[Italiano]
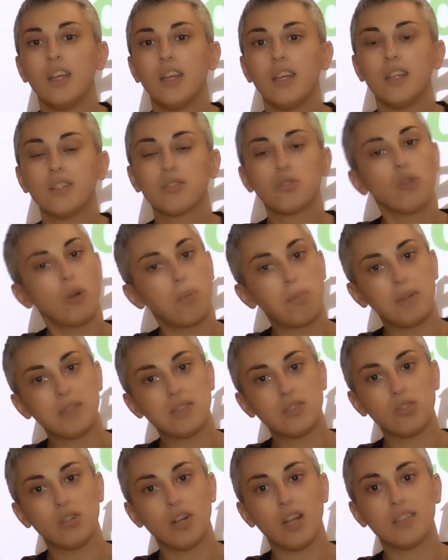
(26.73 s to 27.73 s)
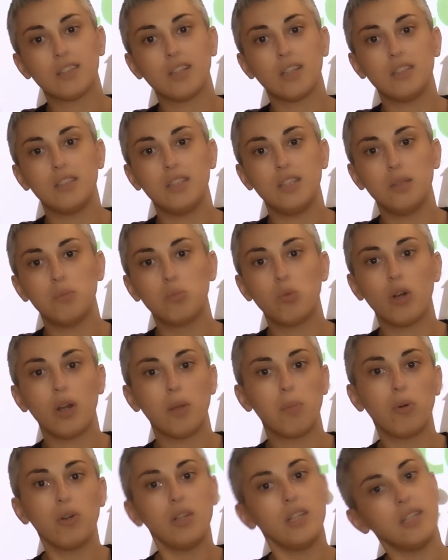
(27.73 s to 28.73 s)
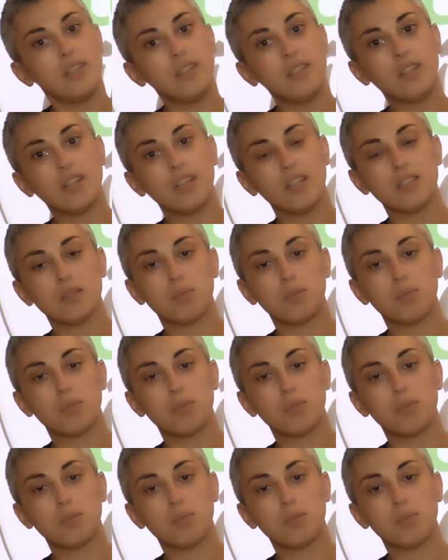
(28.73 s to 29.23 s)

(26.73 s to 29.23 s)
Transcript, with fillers: eh, sono appassionata di buone politiche,